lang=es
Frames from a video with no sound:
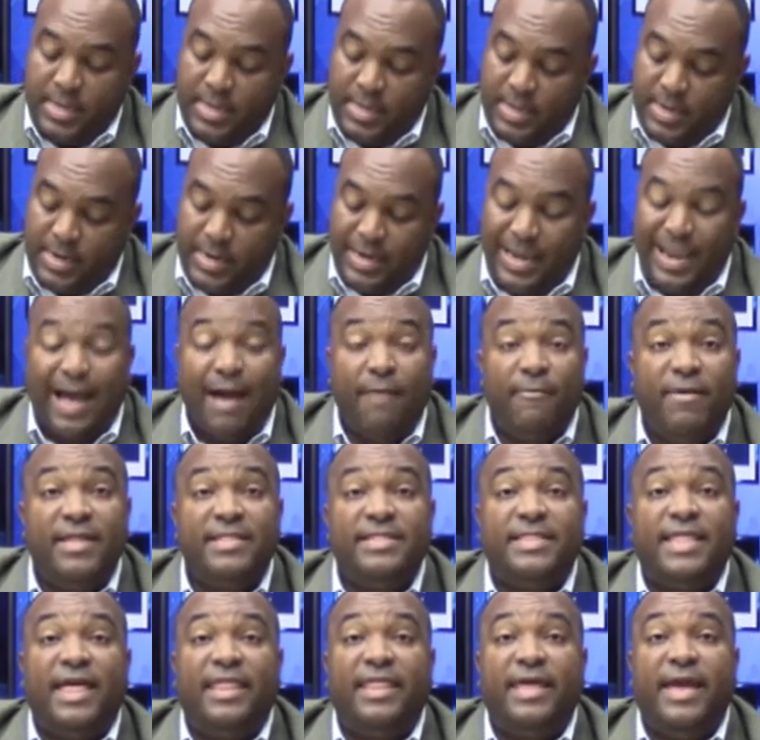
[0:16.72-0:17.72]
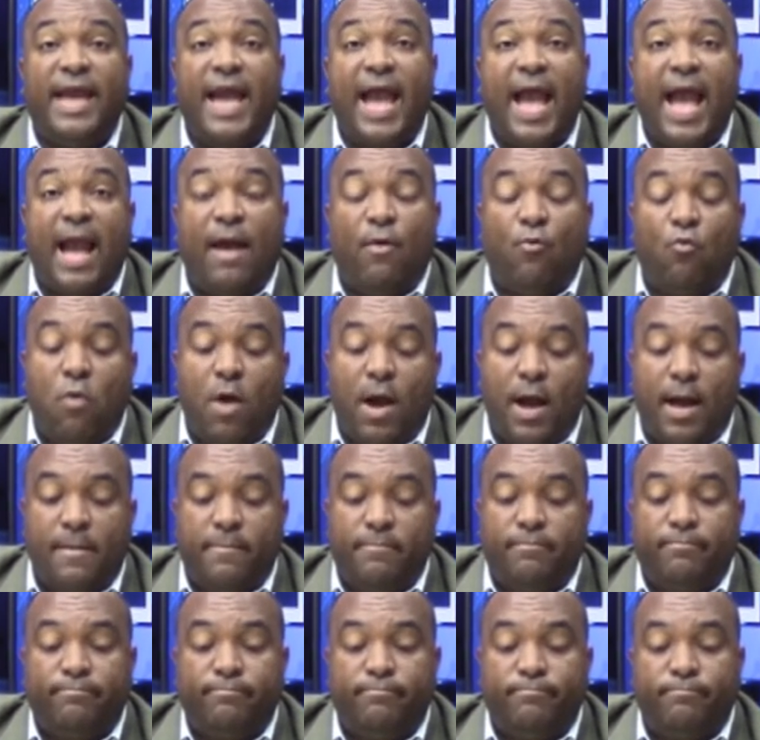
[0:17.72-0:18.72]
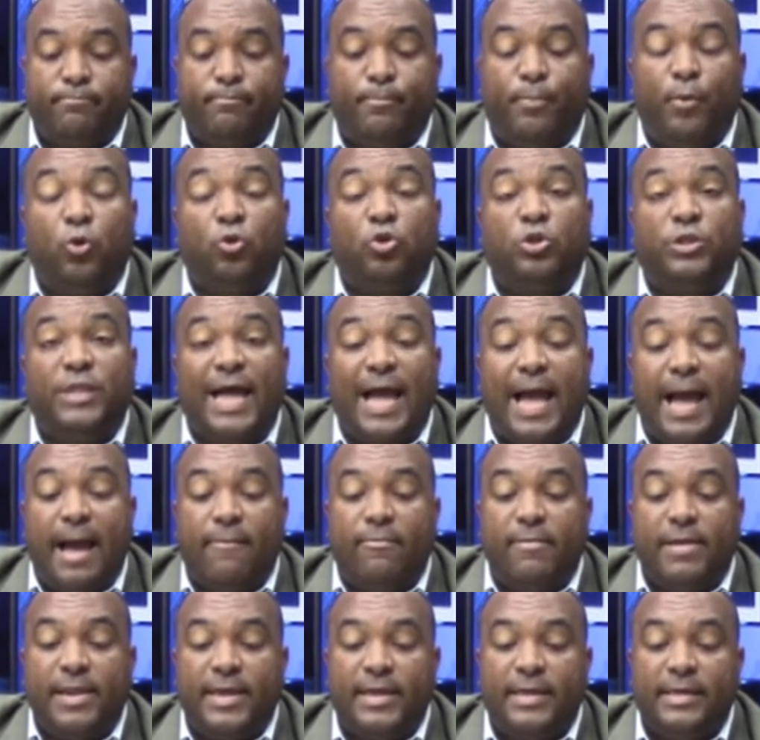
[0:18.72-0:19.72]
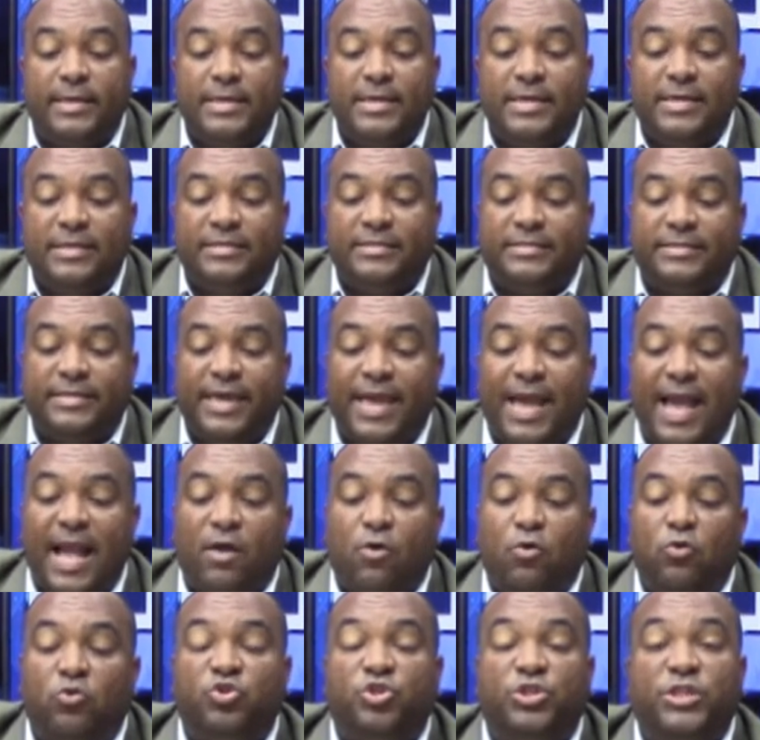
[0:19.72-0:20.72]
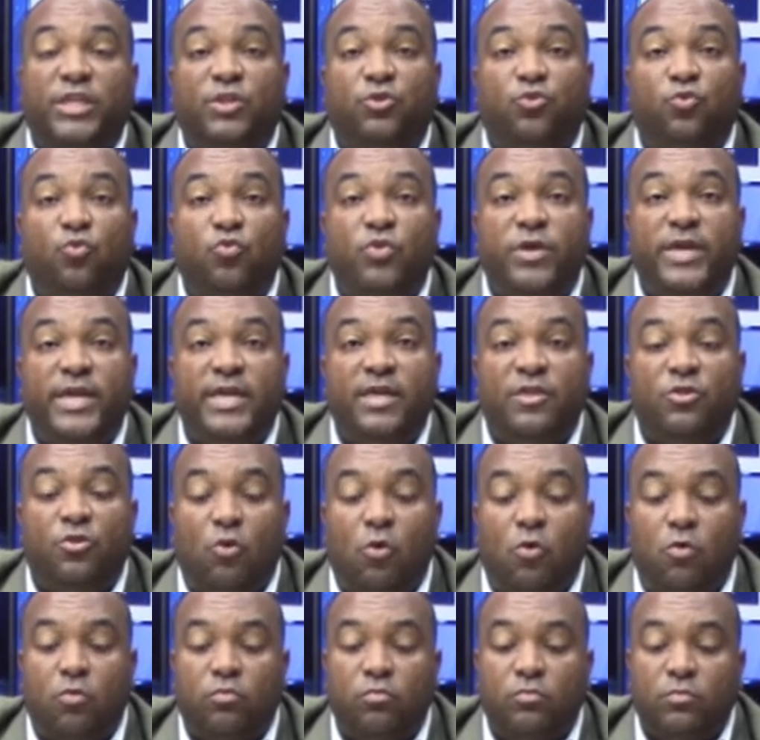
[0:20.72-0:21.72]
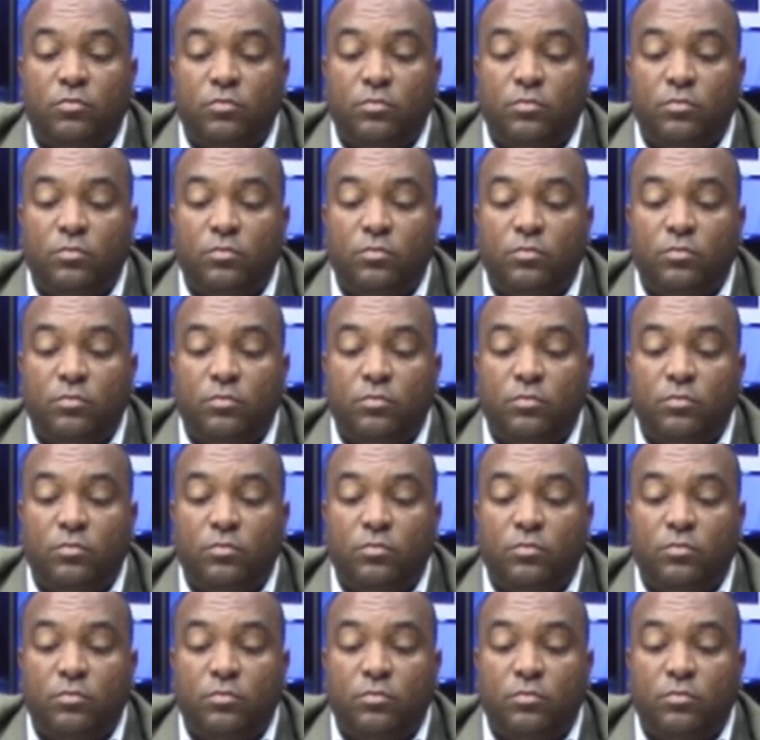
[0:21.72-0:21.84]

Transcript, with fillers: La venta de agua potable se ha constituido